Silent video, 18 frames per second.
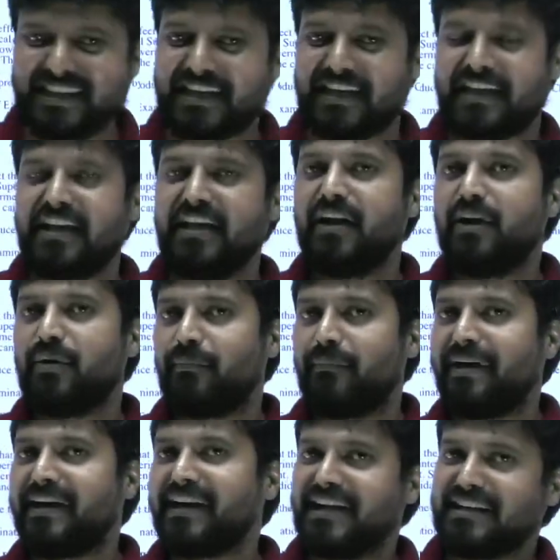की
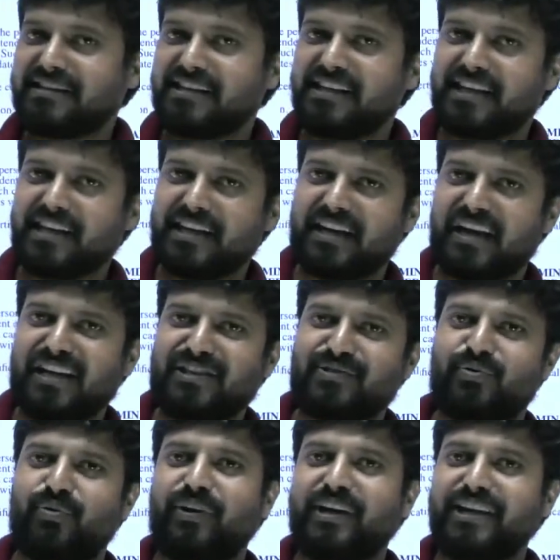मैराथन की
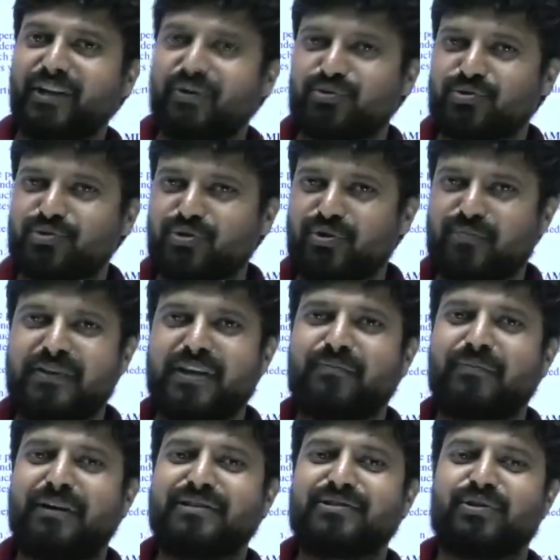क्लास हो गई है उसको भी
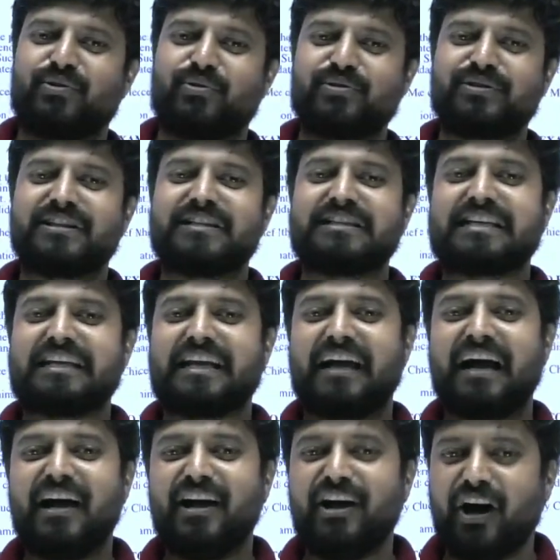एक बार जरूर
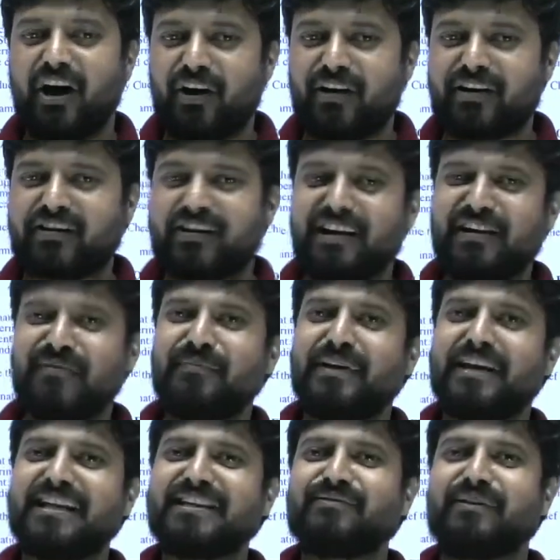देखिएगा और कल
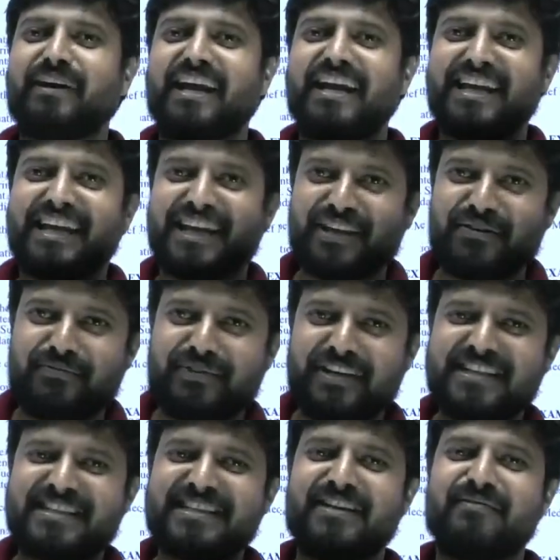मेरे द्वारा
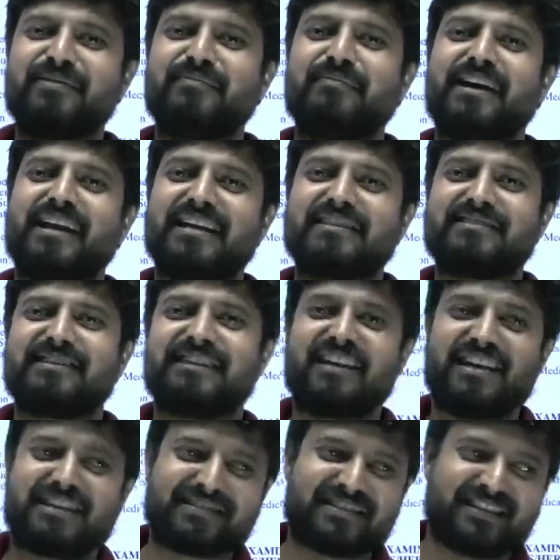ईवीएस e की भी
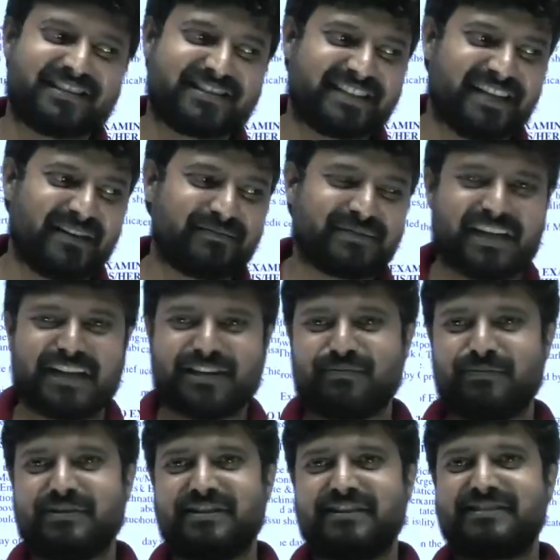मैराथन क्लास कल शाम
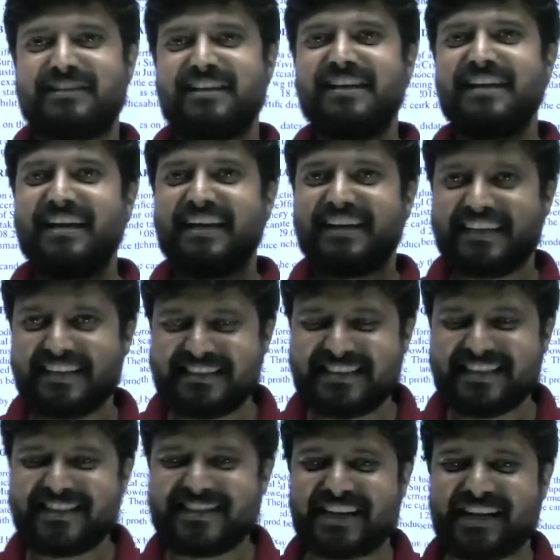सात बजे से
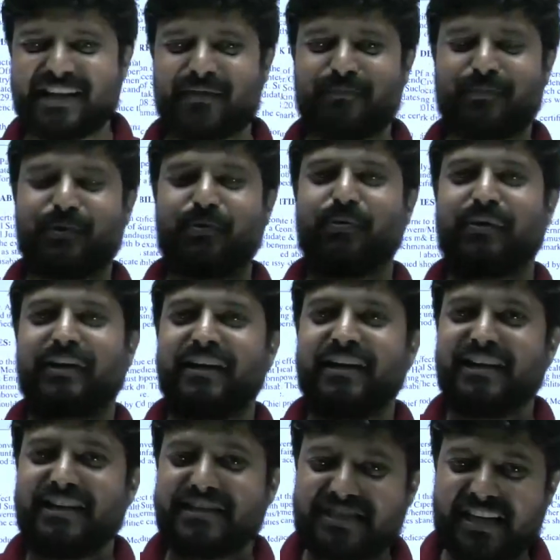इसी चैनल पर
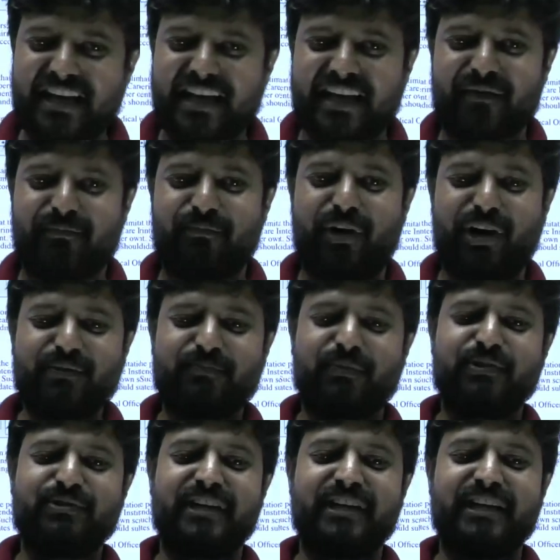होगी चलिए बहुत
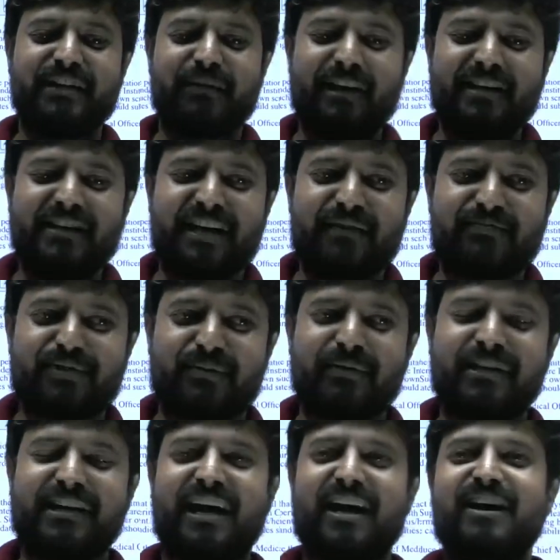बहुत धन्यवाद आप
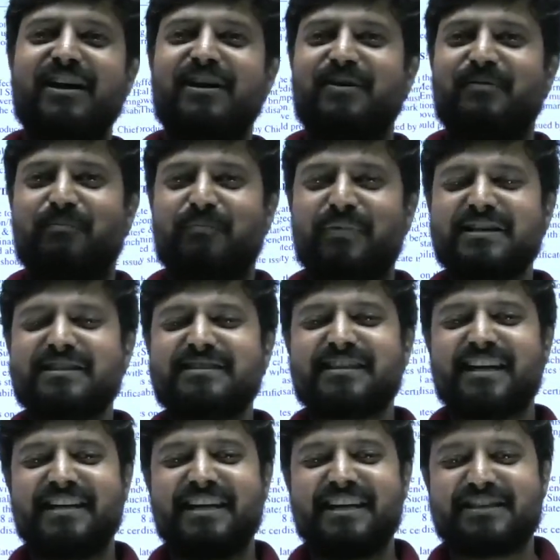सभी का
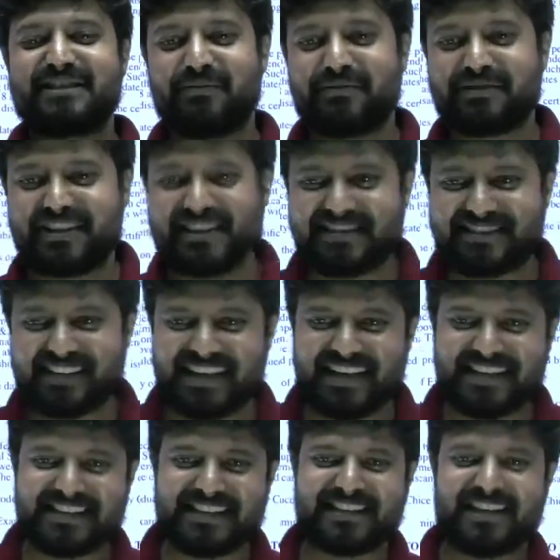मस्त रहिए जबरदस्त
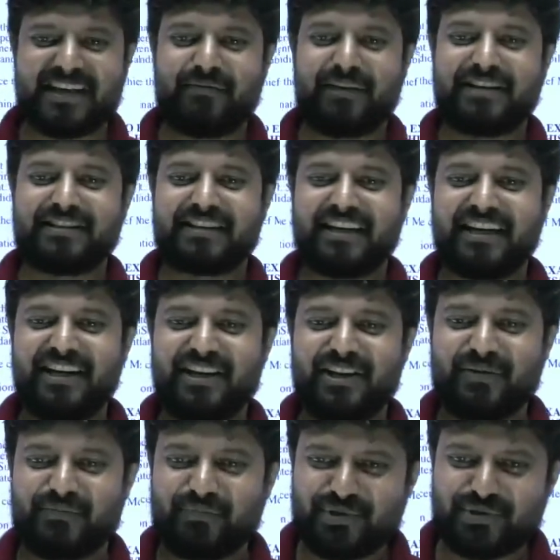रहिए जिंदाबाद रहिए
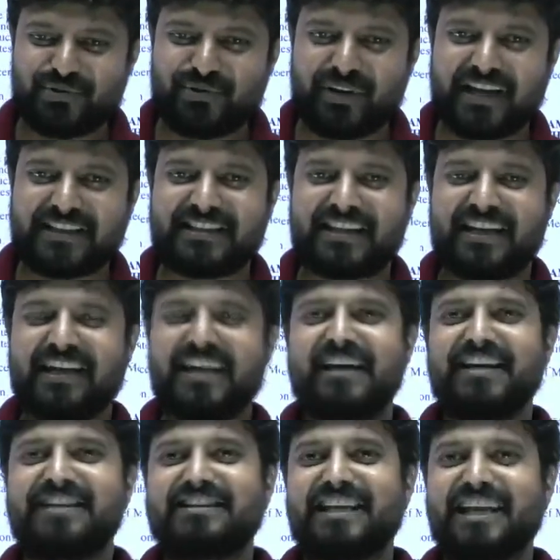मुस्कुराते
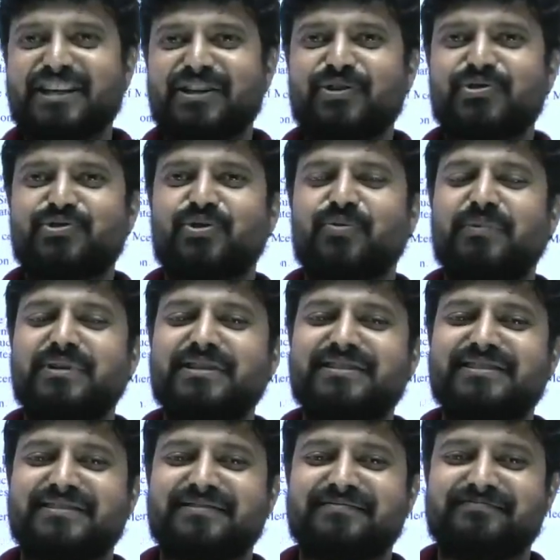रहिए थैंक यू सो
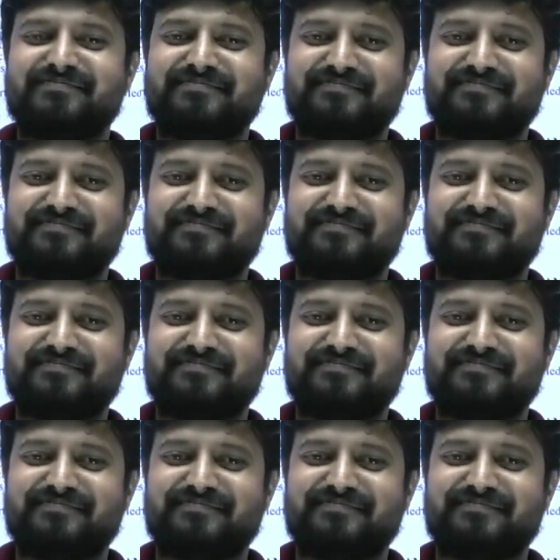मच